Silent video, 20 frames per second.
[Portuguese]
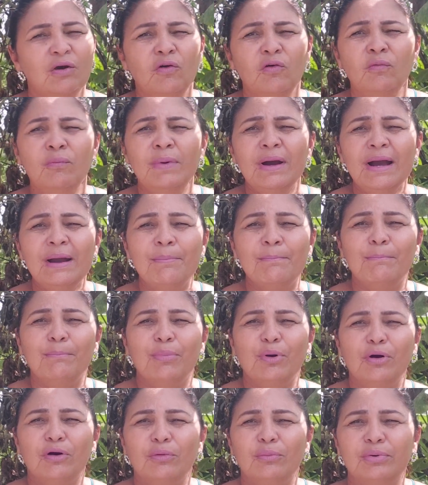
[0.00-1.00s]
uma
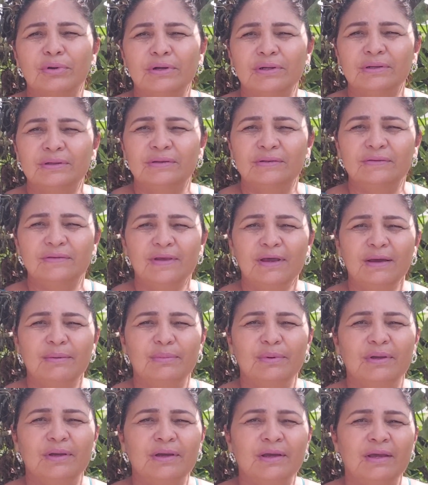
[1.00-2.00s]
abóbora,
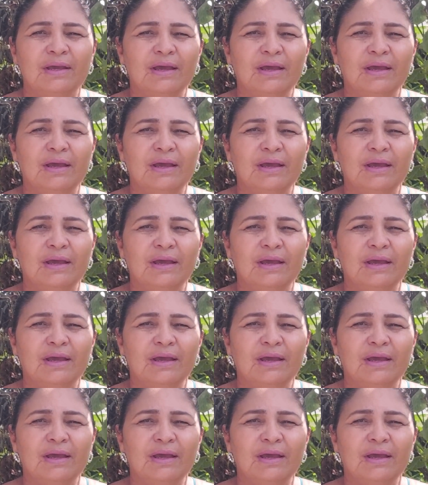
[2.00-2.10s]
sabe?